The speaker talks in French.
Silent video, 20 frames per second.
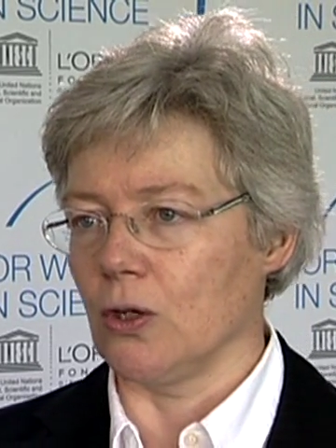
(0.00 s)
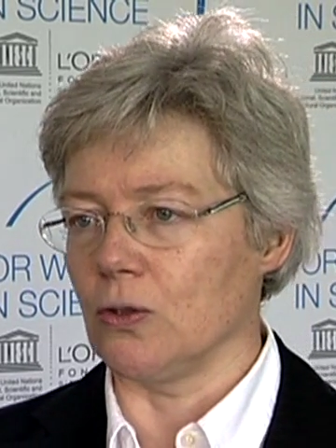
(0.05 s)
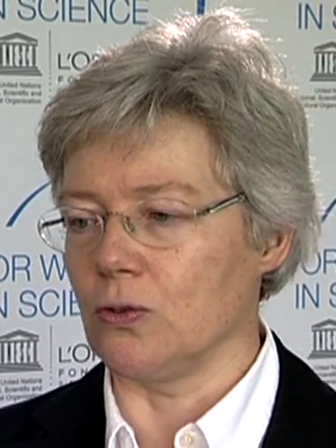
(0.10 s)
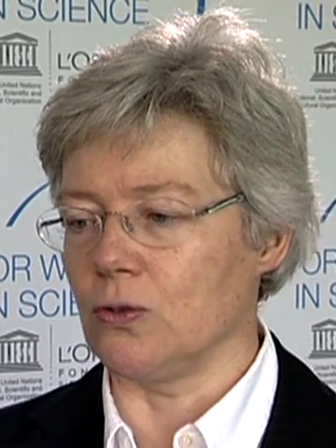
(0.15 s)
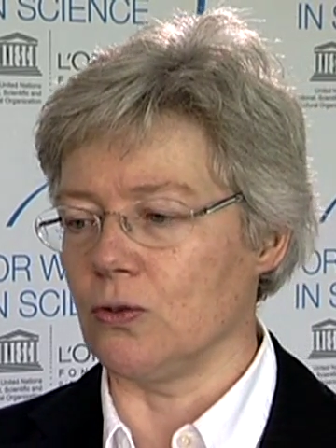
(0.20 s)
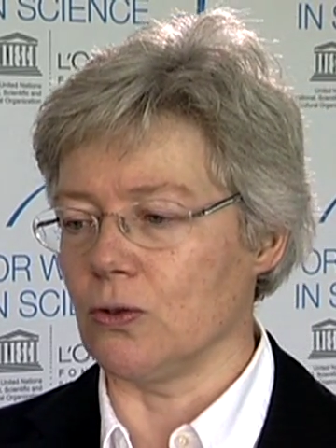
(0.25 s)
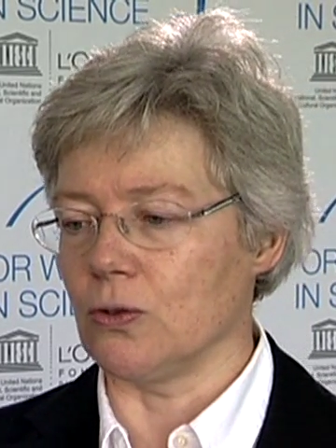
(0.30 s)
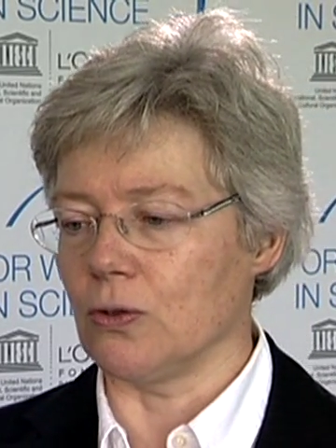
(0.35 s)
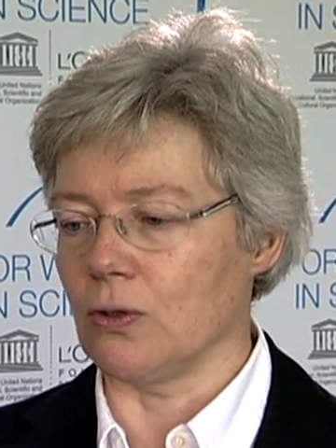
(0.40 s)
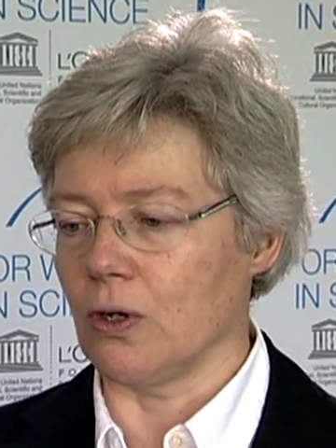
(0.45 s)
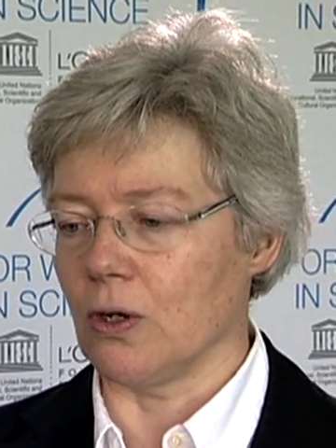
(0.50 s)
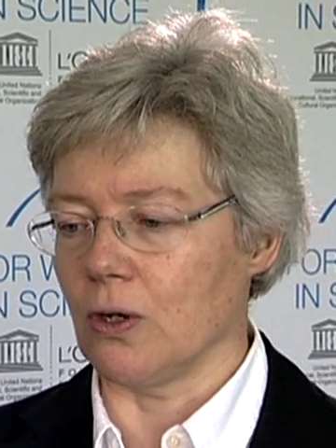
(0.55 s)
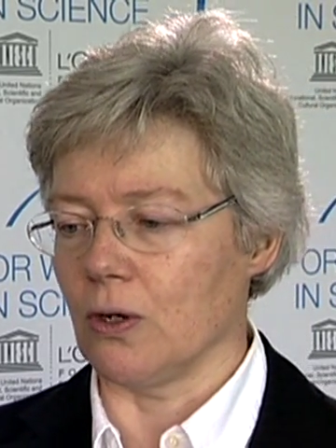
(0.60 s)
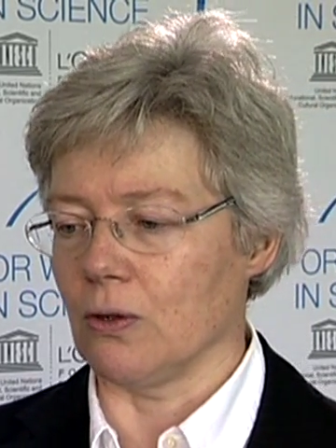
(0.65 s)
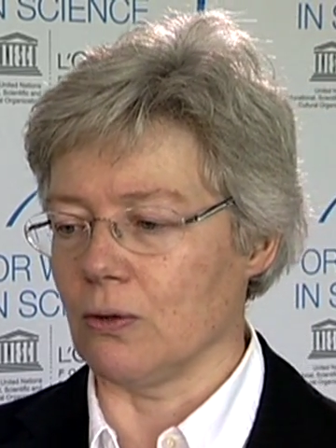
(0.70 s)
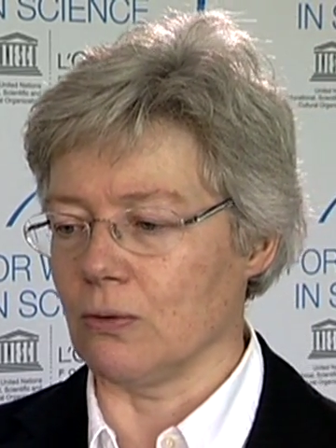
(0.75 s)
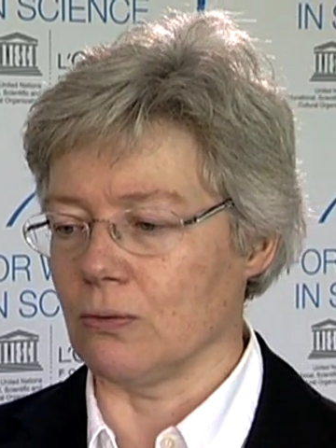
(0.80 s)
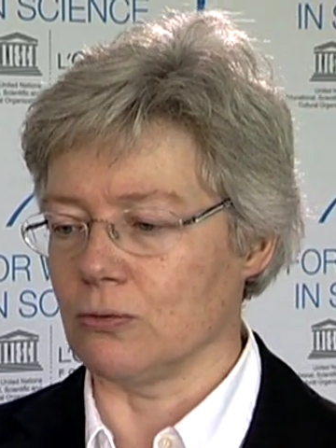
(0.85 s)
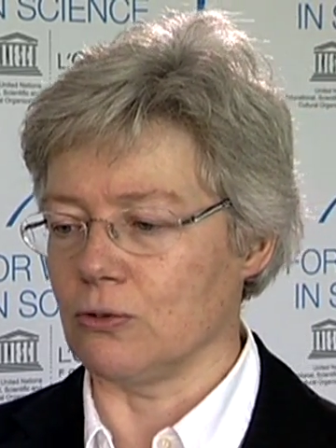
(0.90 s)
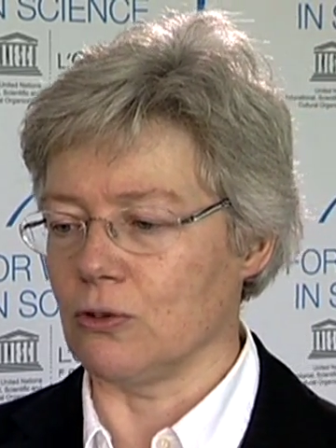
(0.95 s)
de
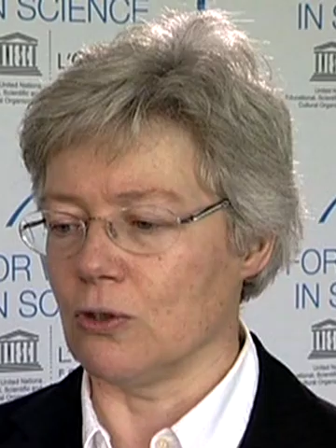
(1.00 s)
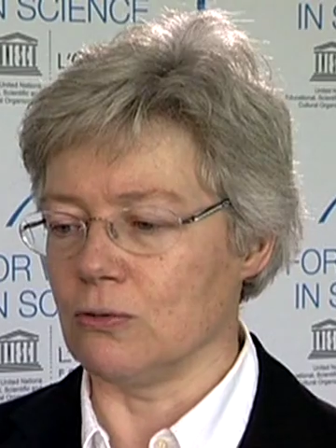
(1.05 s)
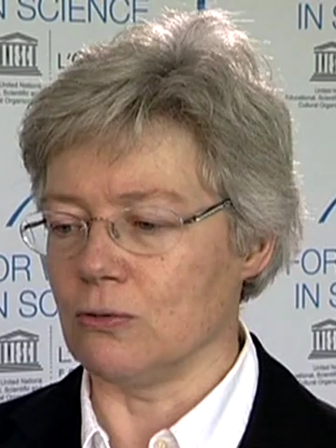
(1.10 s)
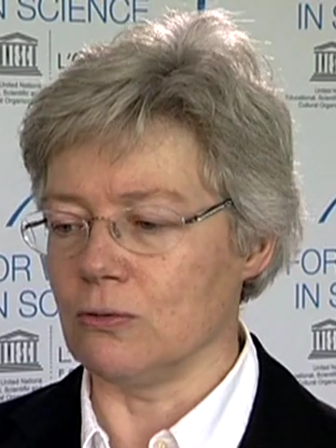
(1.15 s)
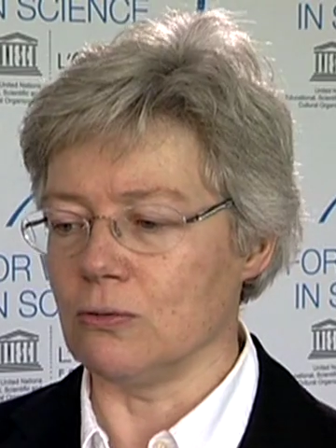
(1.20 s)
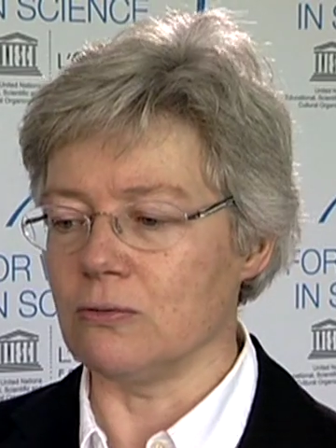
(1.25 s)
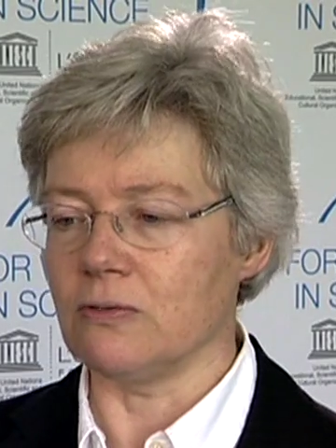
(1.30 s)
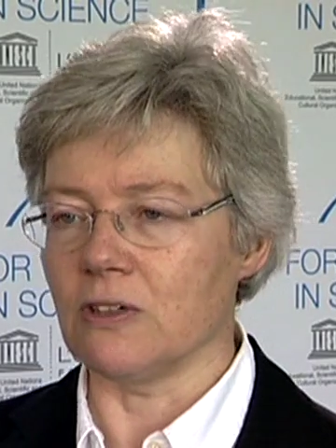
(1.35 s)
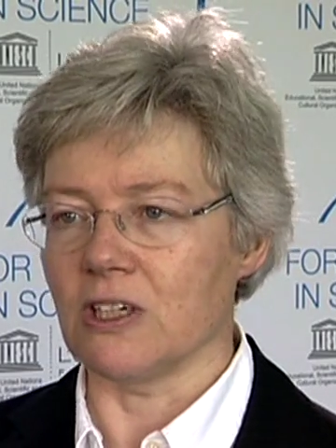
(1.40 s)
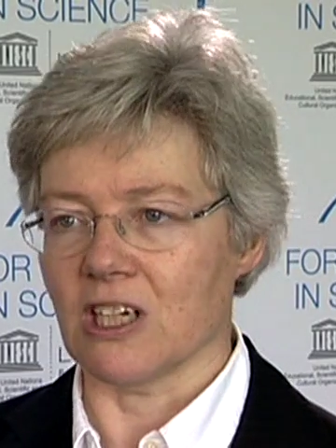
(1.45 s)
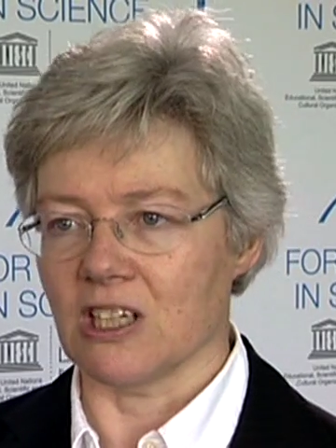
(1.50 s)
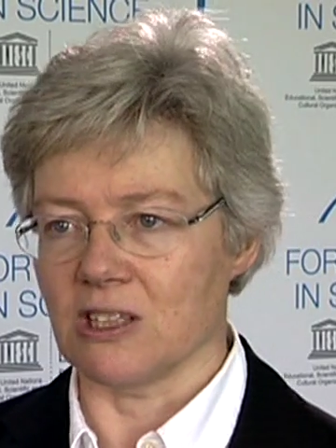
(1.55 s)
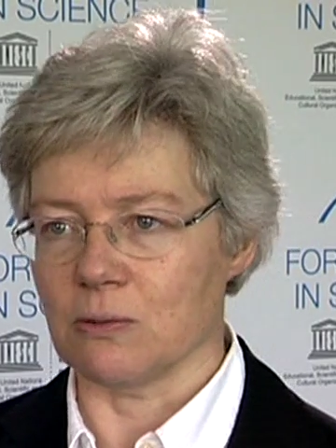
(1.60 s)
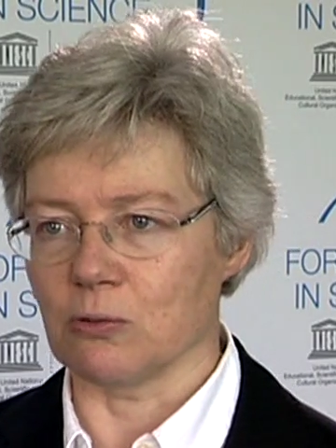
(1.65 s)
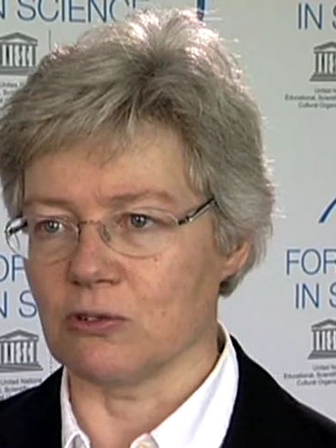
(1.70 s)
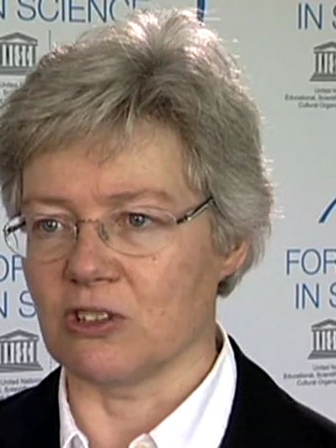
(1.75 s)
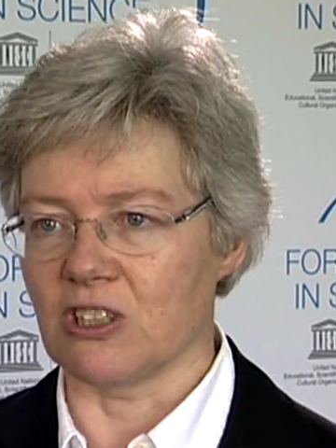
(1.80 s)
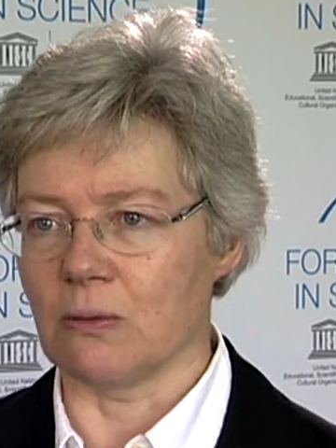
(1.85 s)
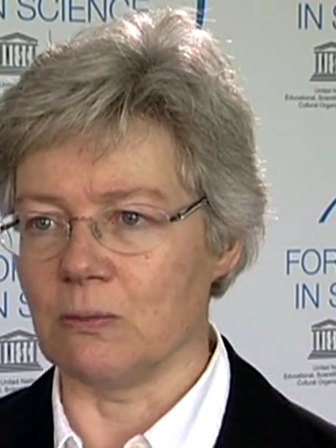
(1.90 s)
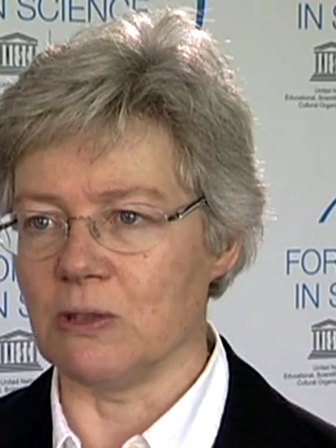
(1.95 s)
on donne une nouvelle
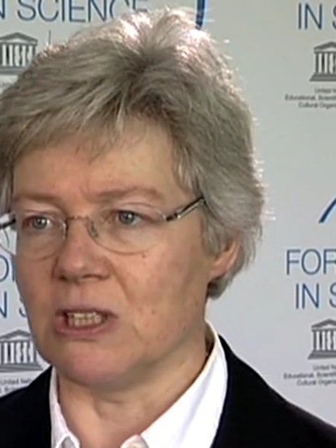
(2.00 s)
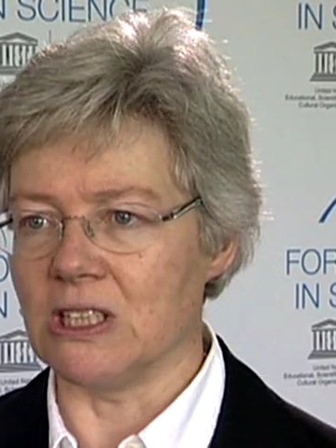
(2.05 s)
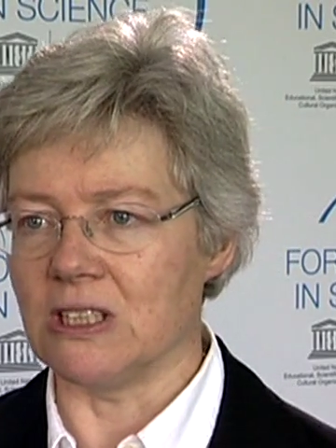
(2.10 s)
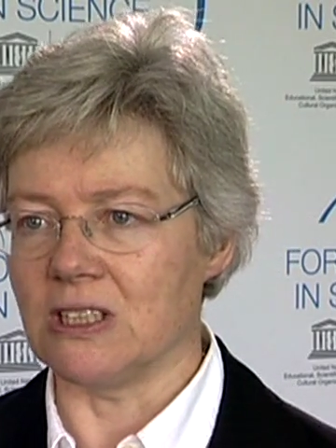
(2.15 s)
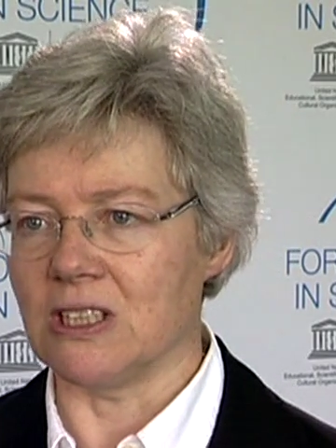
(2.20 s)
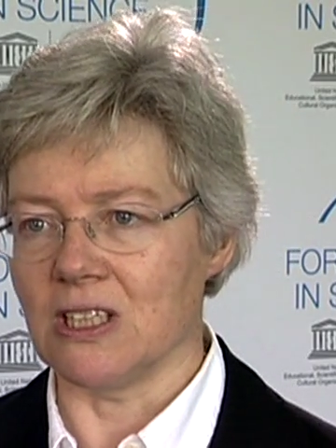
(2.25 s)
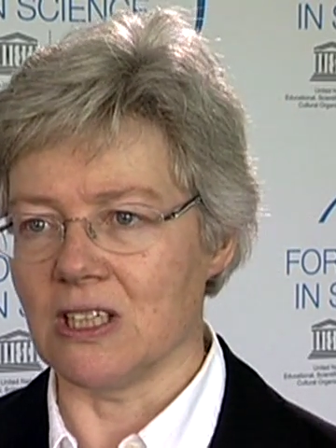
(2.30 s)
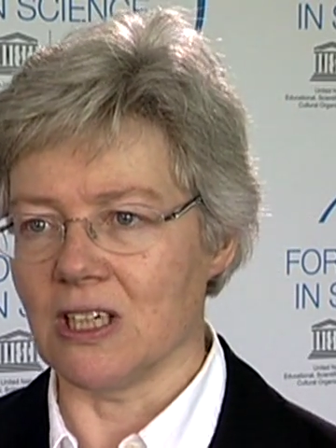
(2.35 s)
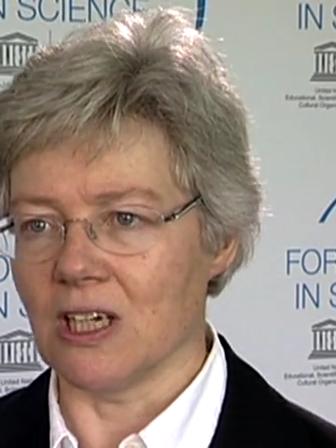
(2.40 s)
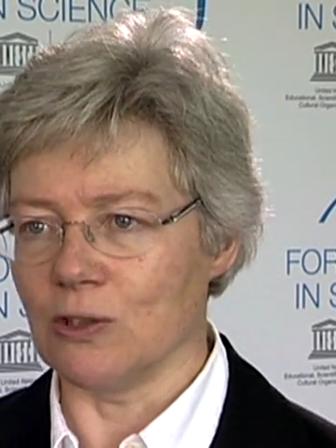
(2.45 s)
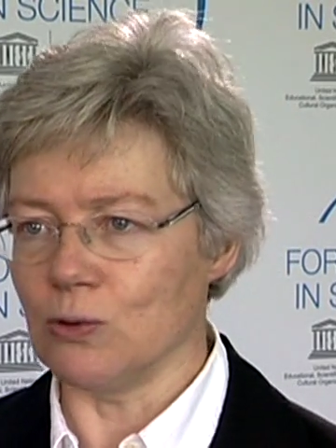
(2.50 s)
responsabilité,